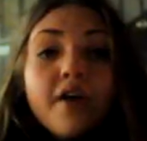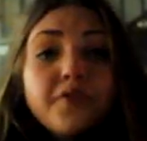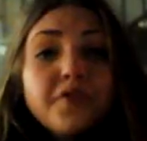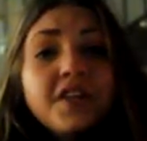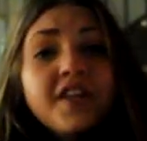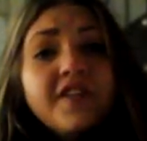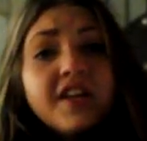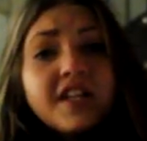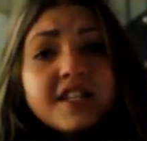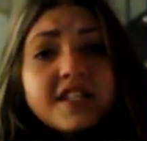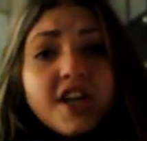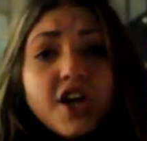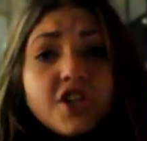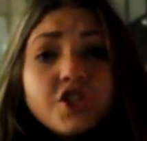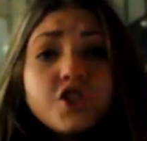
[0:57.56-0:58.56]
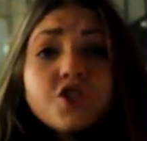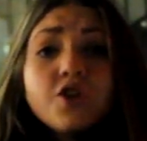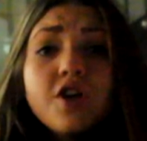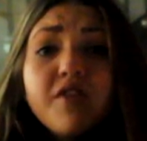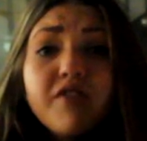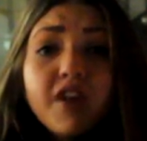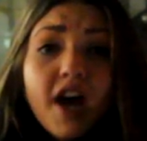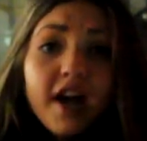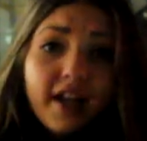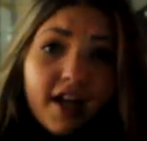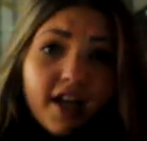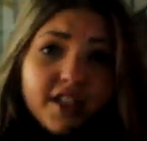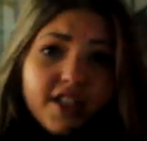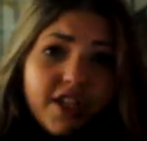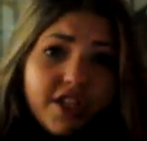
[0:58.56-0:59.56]
Вы, наверное, скажете, что и в
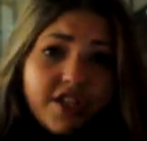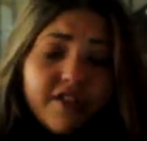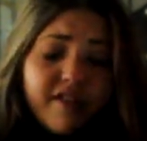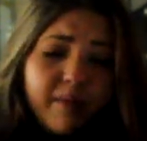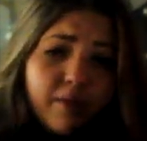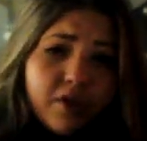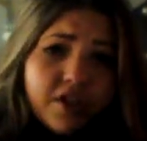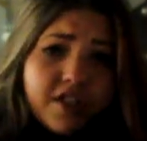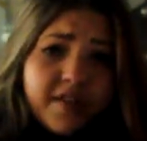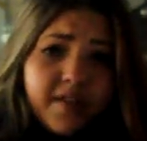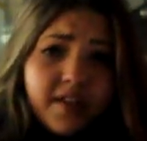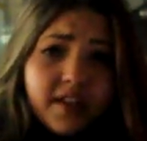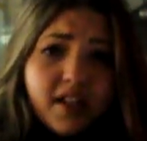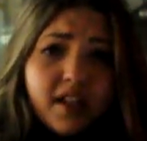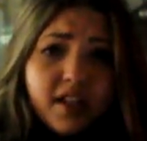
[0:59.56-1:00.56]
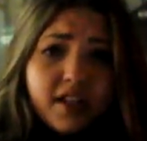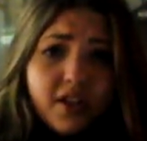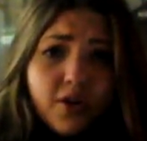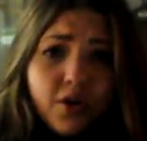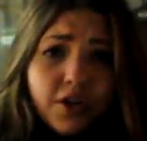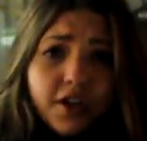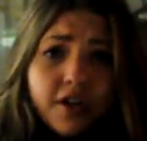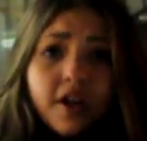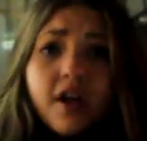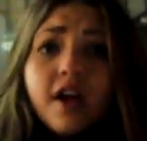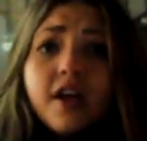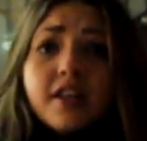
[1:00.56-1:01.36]
яркой одежде вы будете видны на дороге.